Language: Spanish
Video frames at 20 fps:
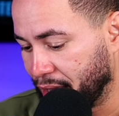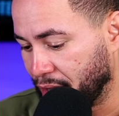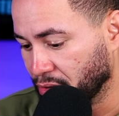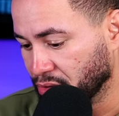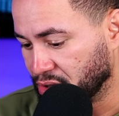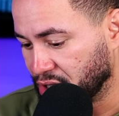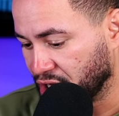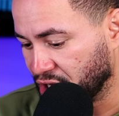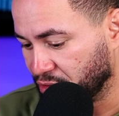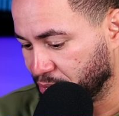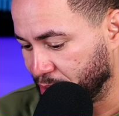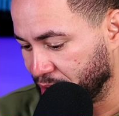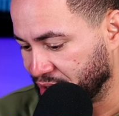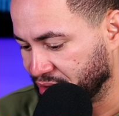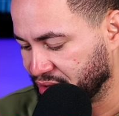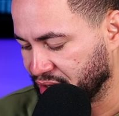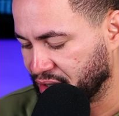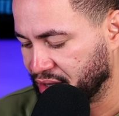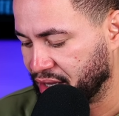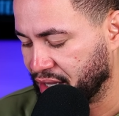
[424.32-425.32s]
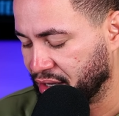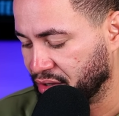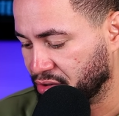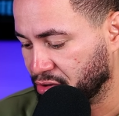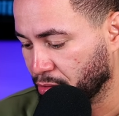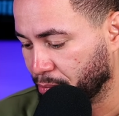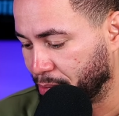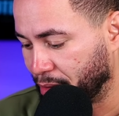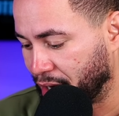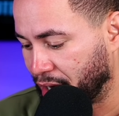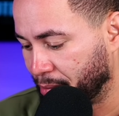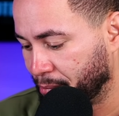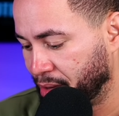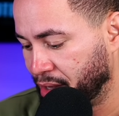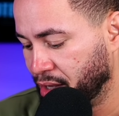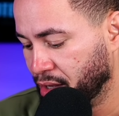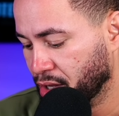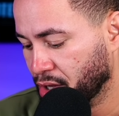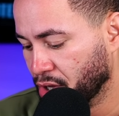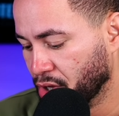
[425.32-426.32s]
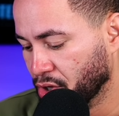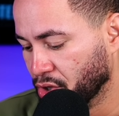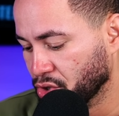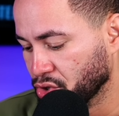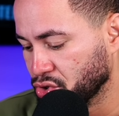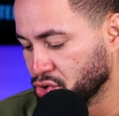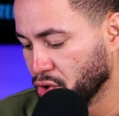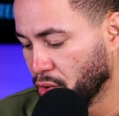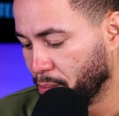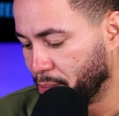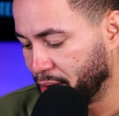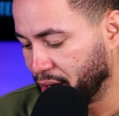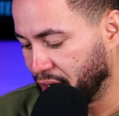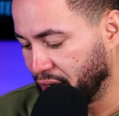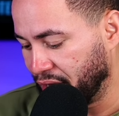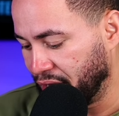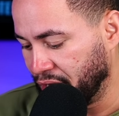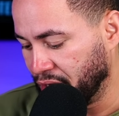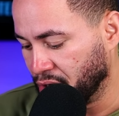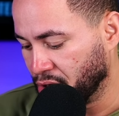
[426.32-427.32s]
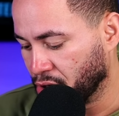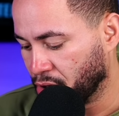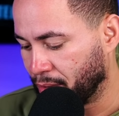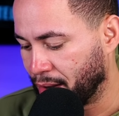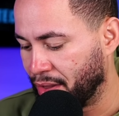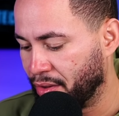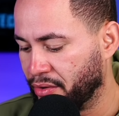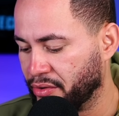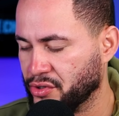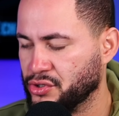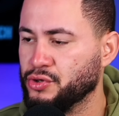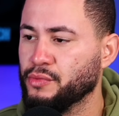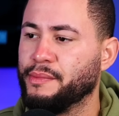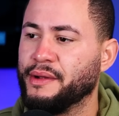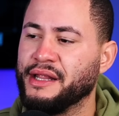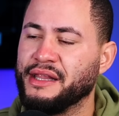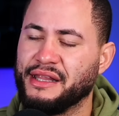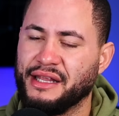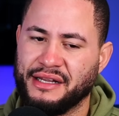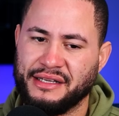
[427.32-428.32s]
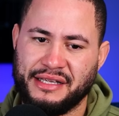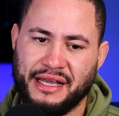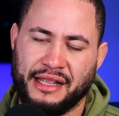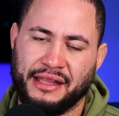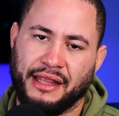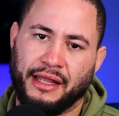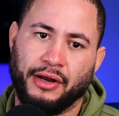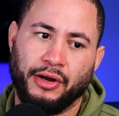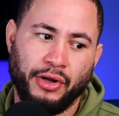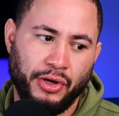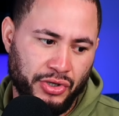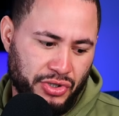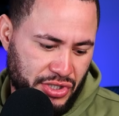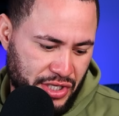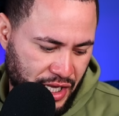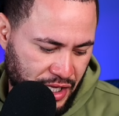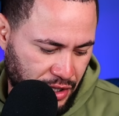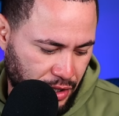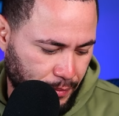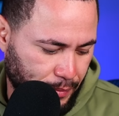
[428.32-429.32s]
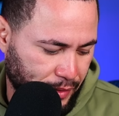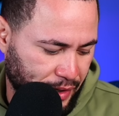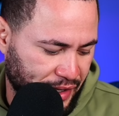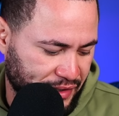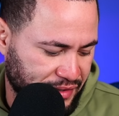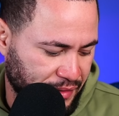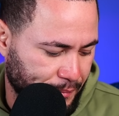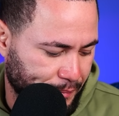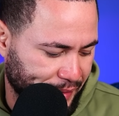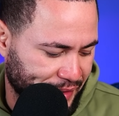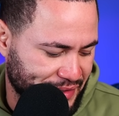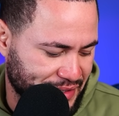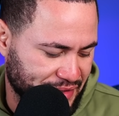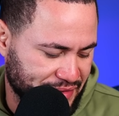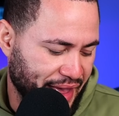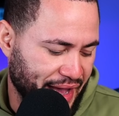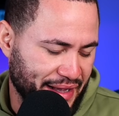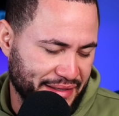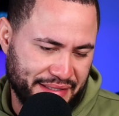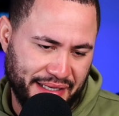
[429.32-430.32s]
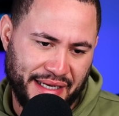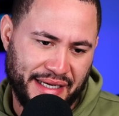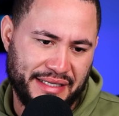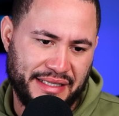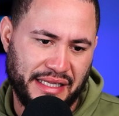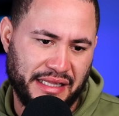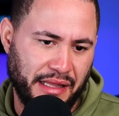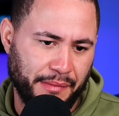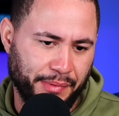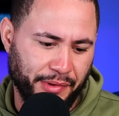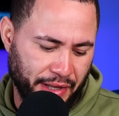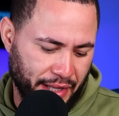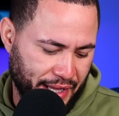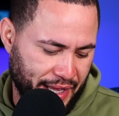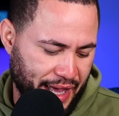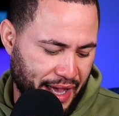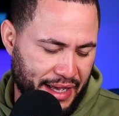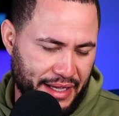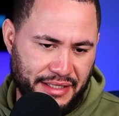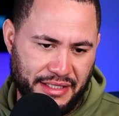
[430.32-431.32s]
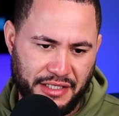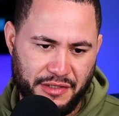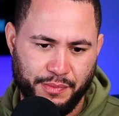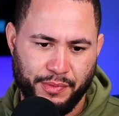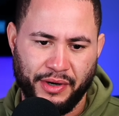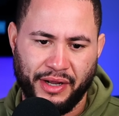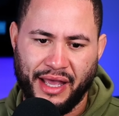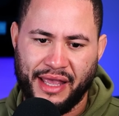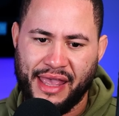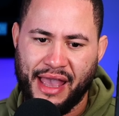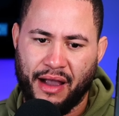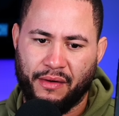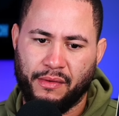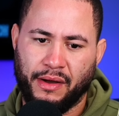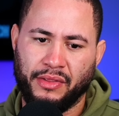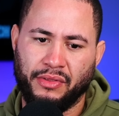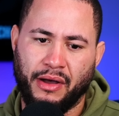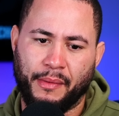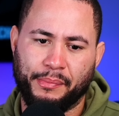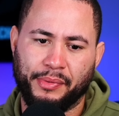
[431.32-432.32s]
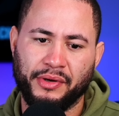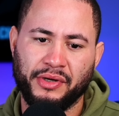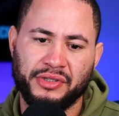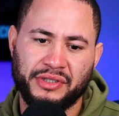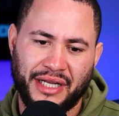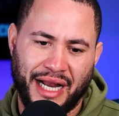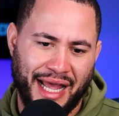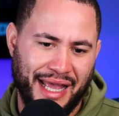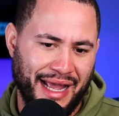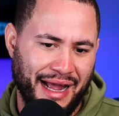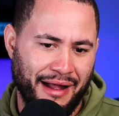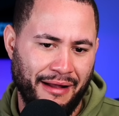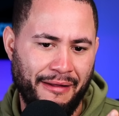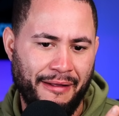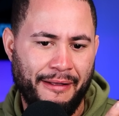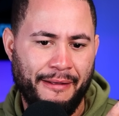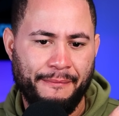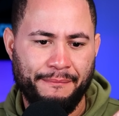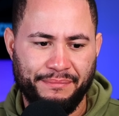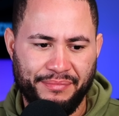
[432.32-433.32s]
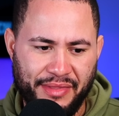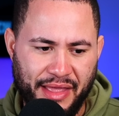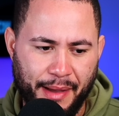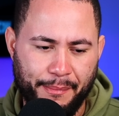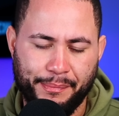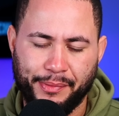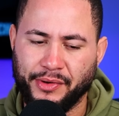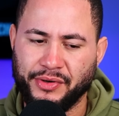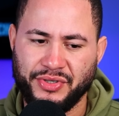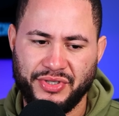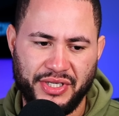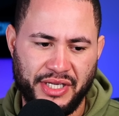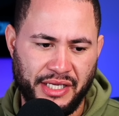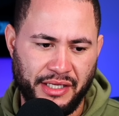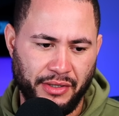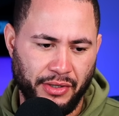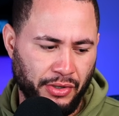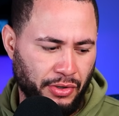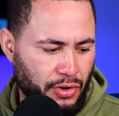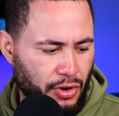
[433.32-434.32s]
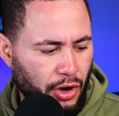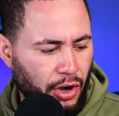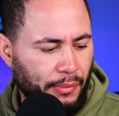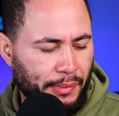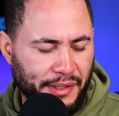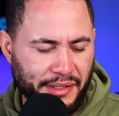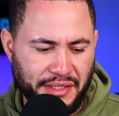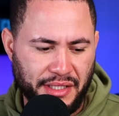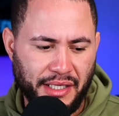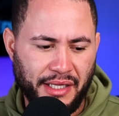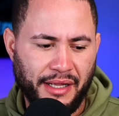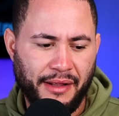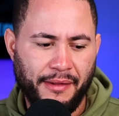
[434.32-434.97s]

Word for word: qué ustedes piensan de esto. Para mí, súper innovador, súper interesante. Lo siento por las empresas que hacen este tipo de cases, porque ya cuando Apple lo traiga de por sí o covers,